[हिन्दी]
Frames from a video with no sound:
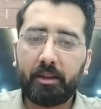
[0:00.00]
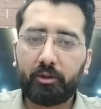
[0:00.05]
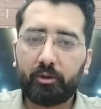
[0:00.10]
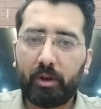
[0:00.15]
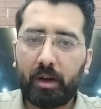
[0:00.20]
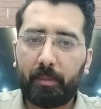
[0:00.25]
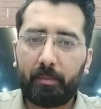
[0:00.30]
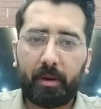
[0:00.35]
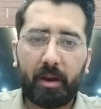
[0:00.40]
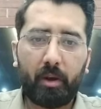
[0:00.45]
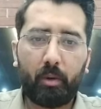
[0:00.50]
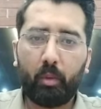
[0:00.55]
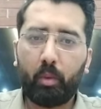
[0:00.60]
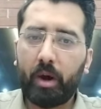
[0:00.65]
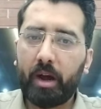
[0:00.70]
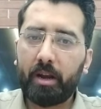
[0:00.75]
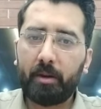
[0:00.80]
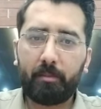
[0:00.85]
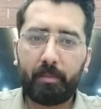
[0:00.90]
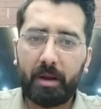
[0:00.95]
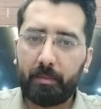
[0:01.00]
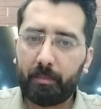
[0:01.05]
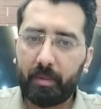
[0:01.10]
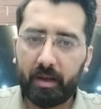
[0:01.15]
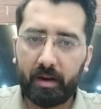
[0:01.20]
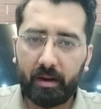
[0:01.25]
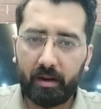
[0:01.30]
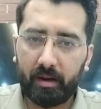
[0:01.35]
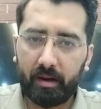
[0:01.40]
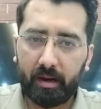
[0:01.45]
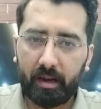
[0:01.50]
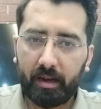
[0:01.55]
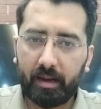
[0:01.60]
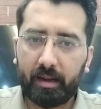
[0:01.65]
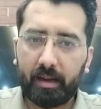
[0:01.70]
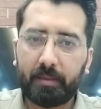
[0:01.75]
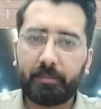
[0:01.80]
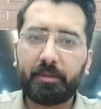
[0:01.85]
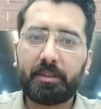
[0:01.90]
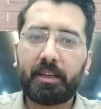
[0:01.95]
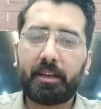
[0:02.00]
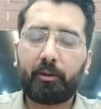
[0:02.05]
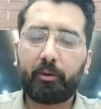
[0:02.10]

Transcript: जो आपके वन पेपर एम